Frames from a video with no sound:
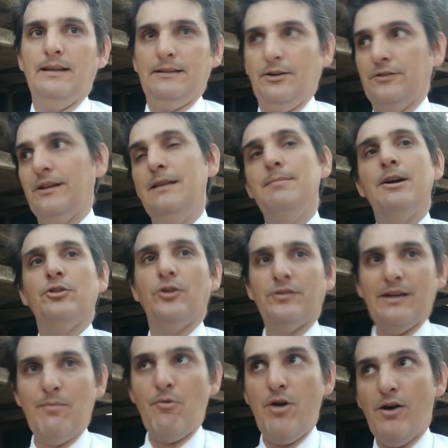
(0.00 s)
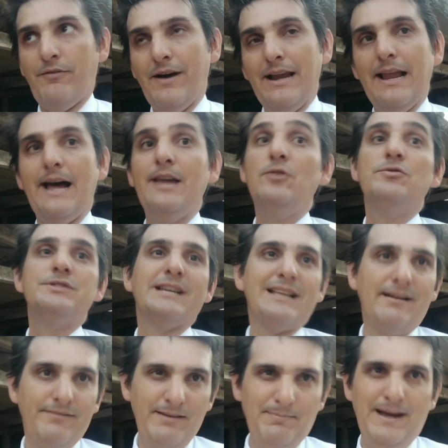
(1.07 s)
Deus ele mandou Samuel vai lá e unge
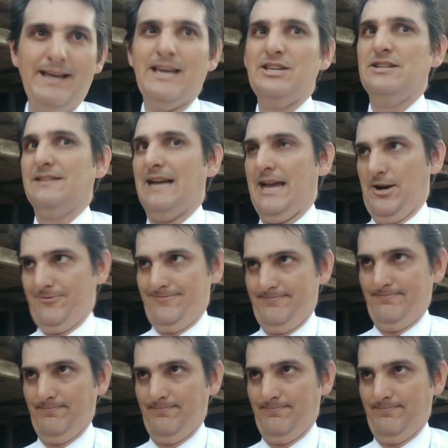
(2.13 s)
Davi para rei de Israel.